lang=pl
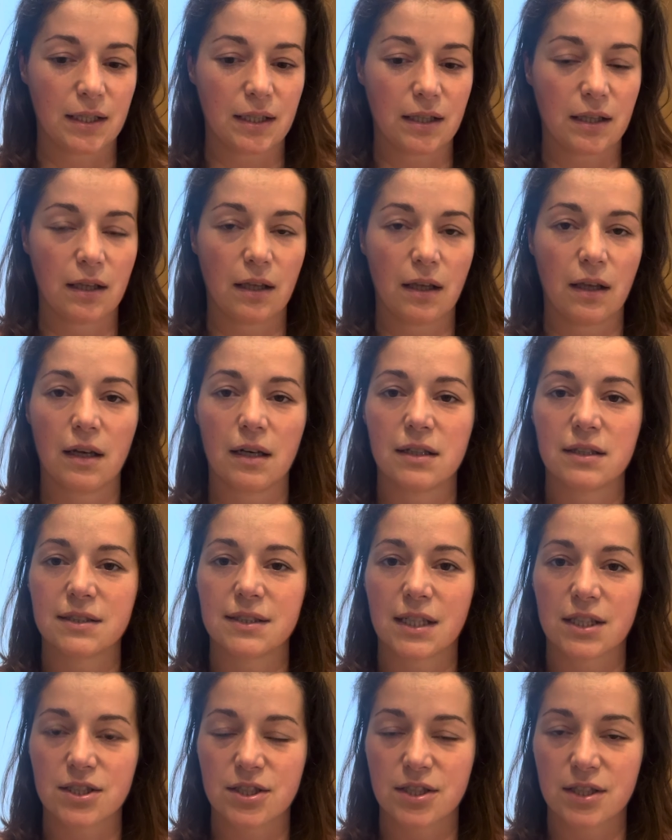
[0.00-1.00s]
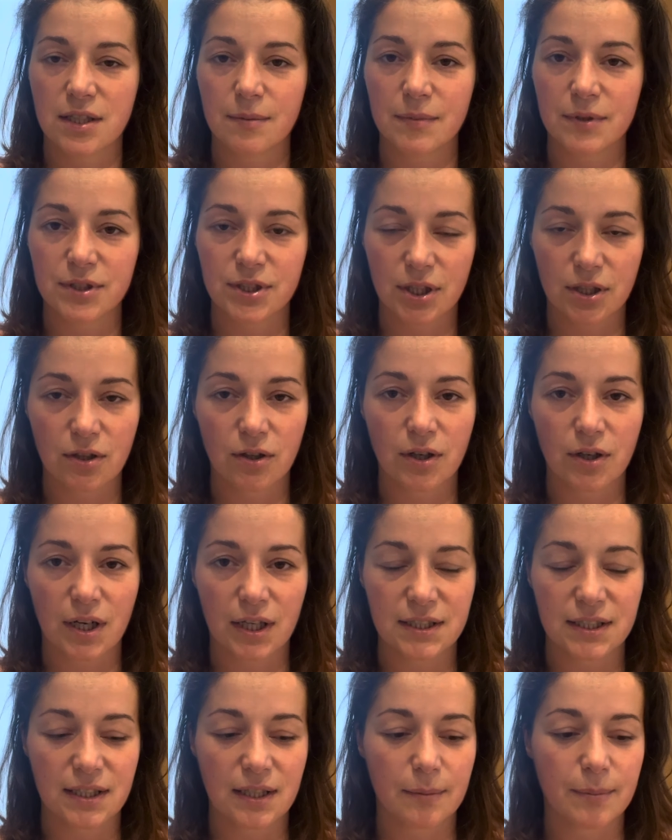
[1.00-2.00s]
i zaczniemy się,
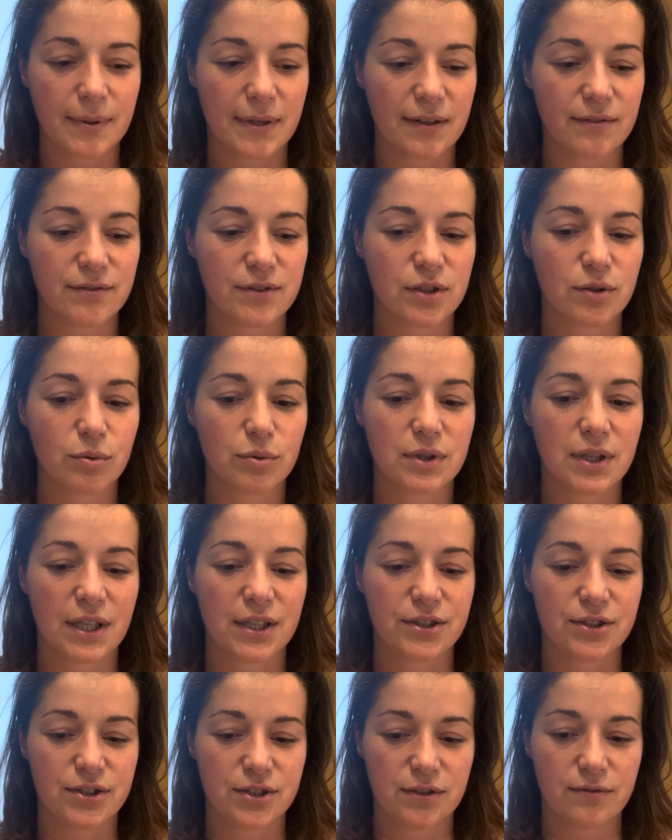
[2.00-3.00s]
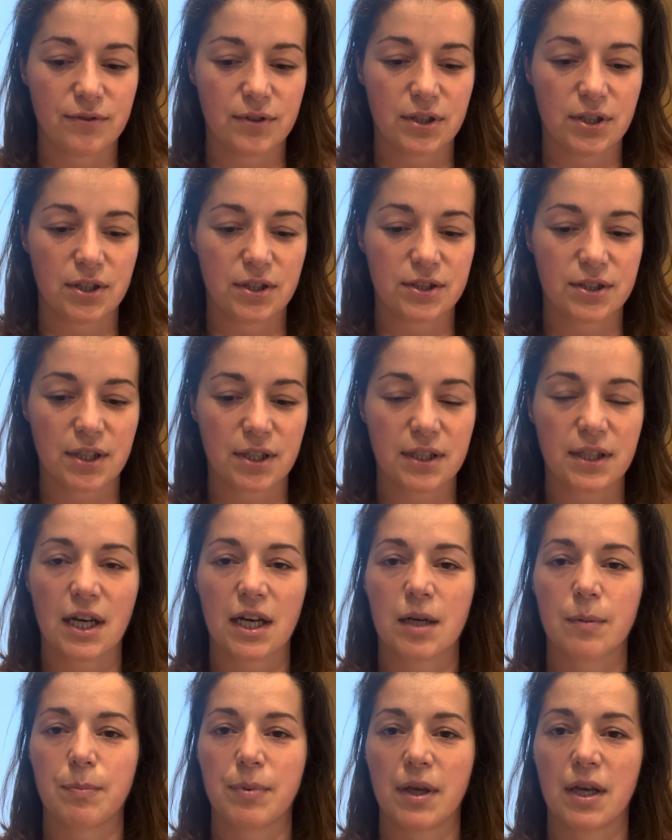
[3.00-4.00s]
kochani, naprawdę tutaj dziwić,
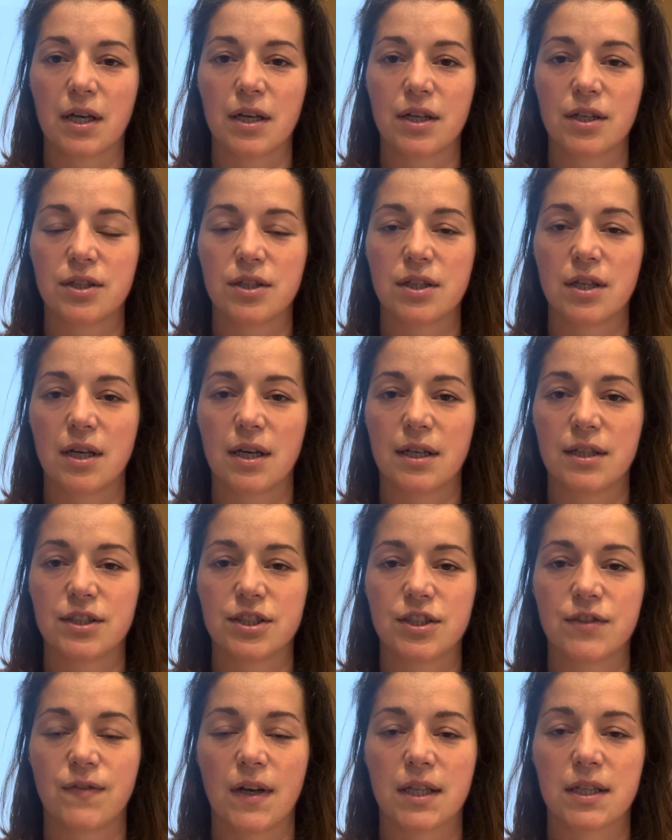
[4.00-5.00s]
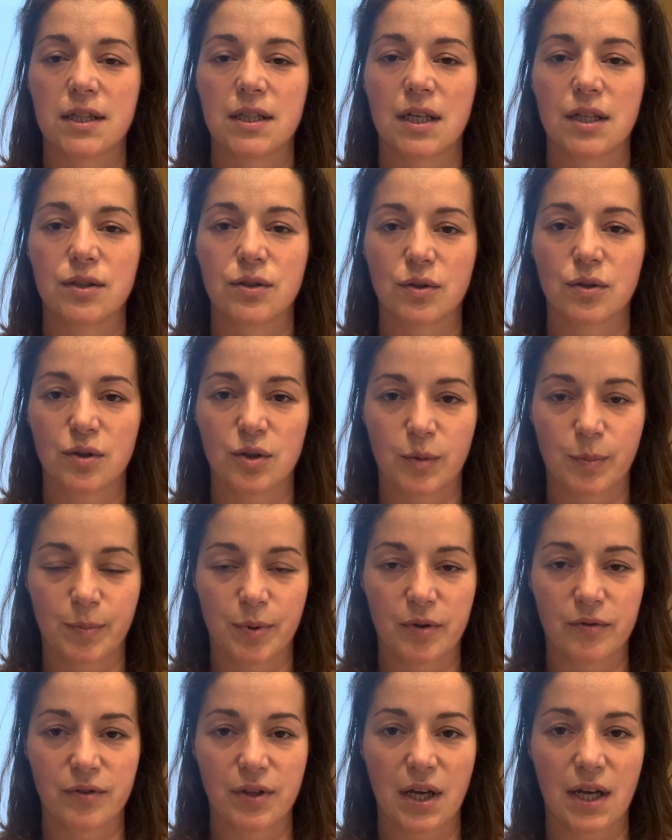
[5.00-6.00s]
jak pięknie świat na to
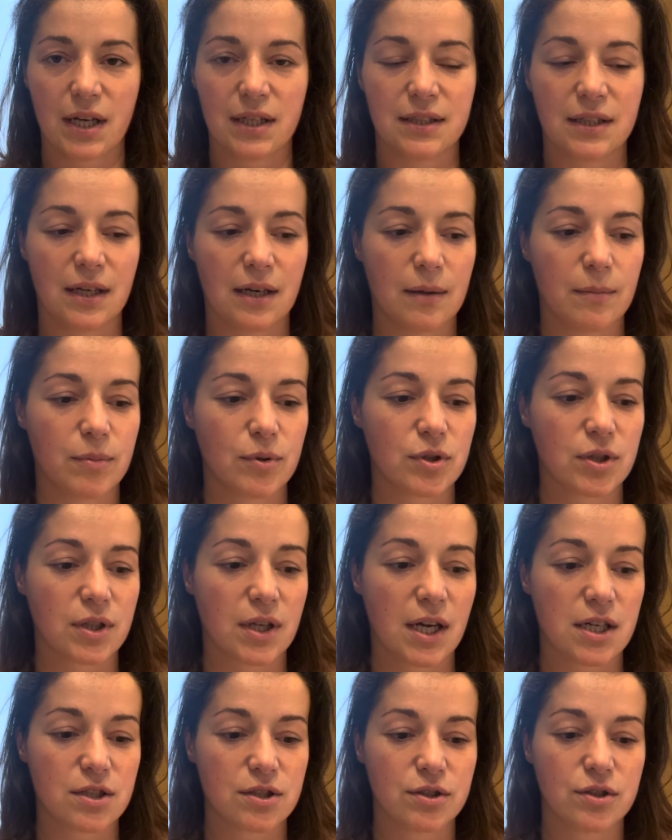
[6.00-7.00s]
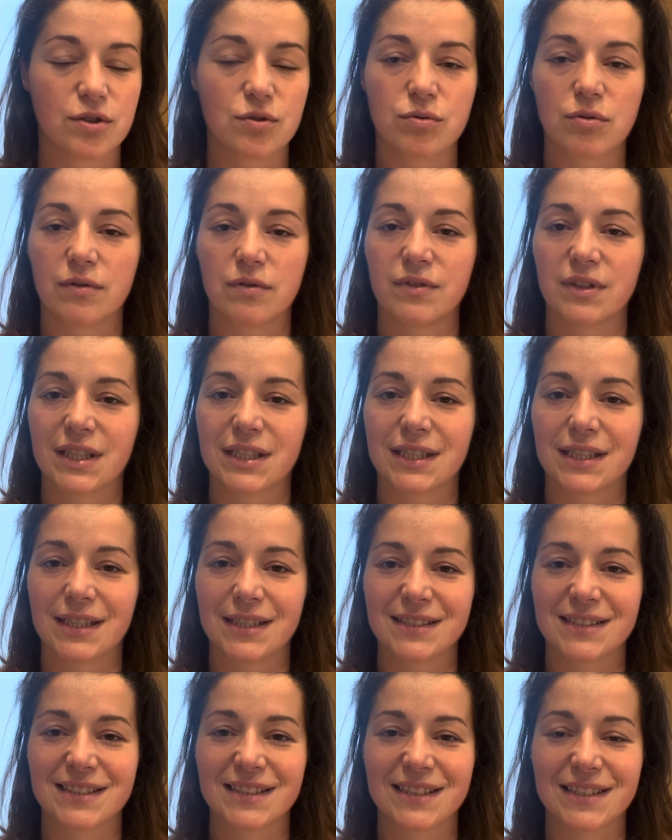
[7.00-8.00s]
odpowiada, bo każdy człowiek
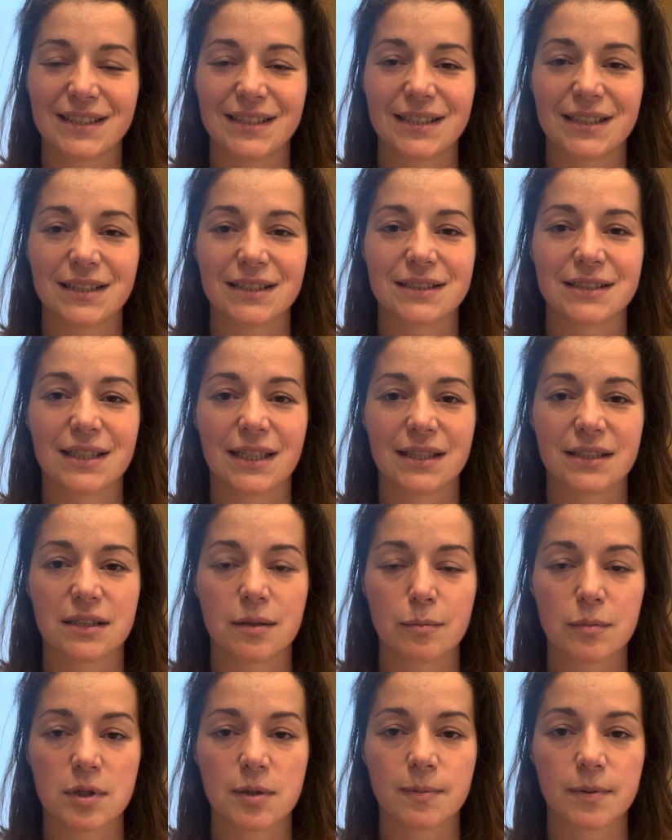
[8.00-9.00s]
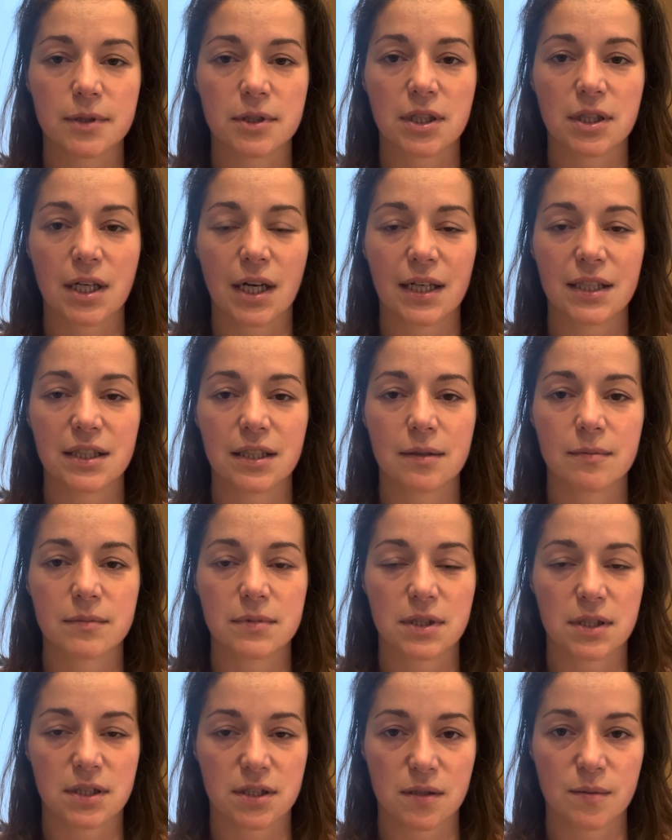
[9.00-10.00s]
tęskni za tym spotkaniem
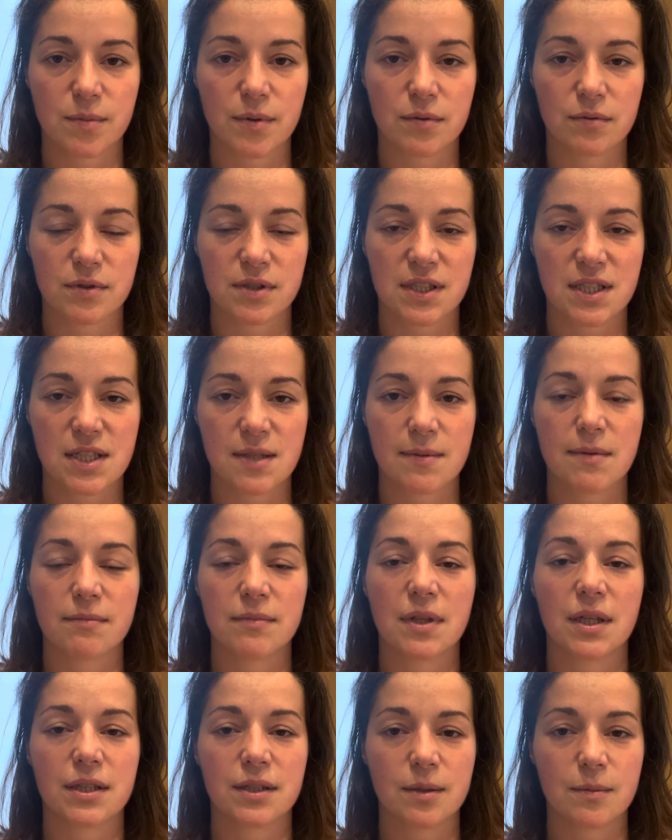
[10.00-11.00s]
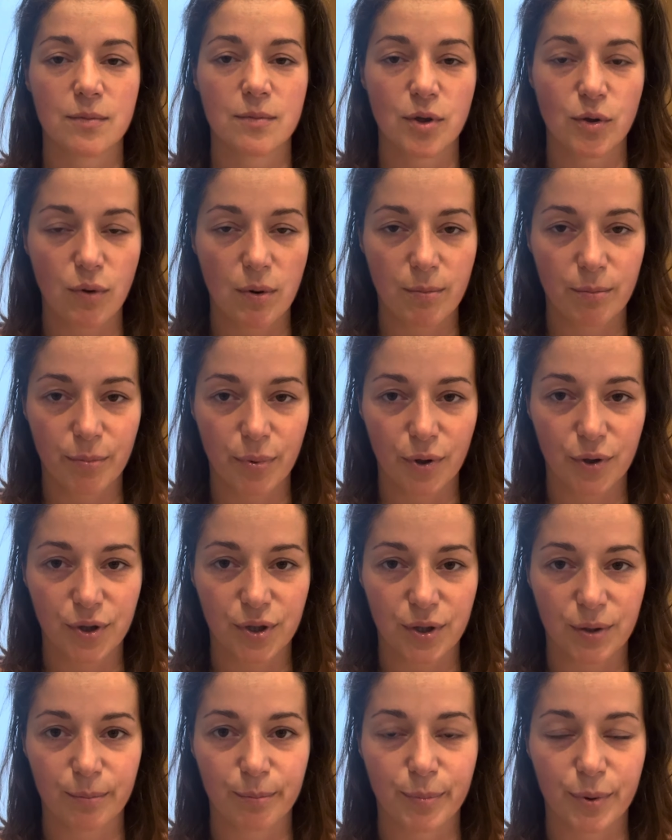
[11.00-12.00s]
ze sobą samym na tym
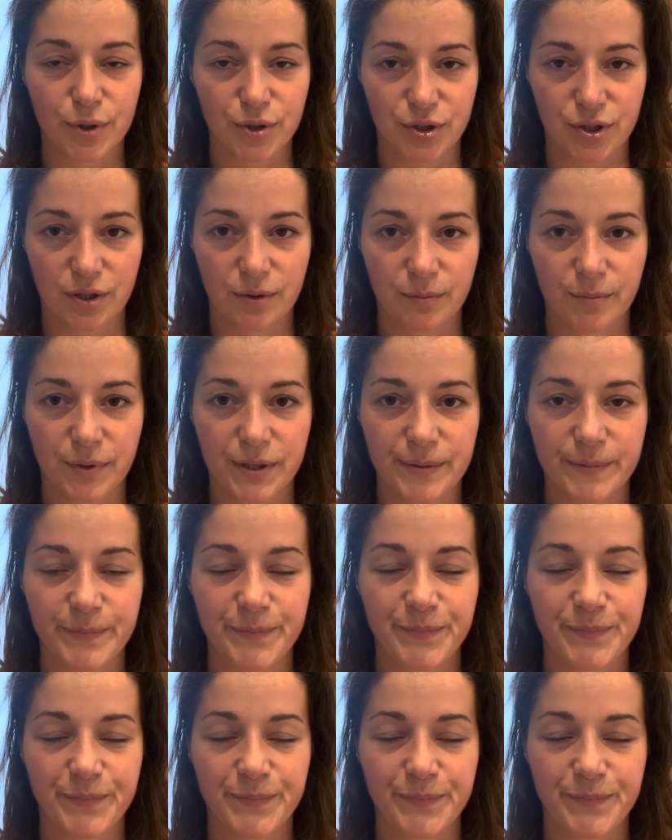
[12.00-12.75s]
głębokim poziomie.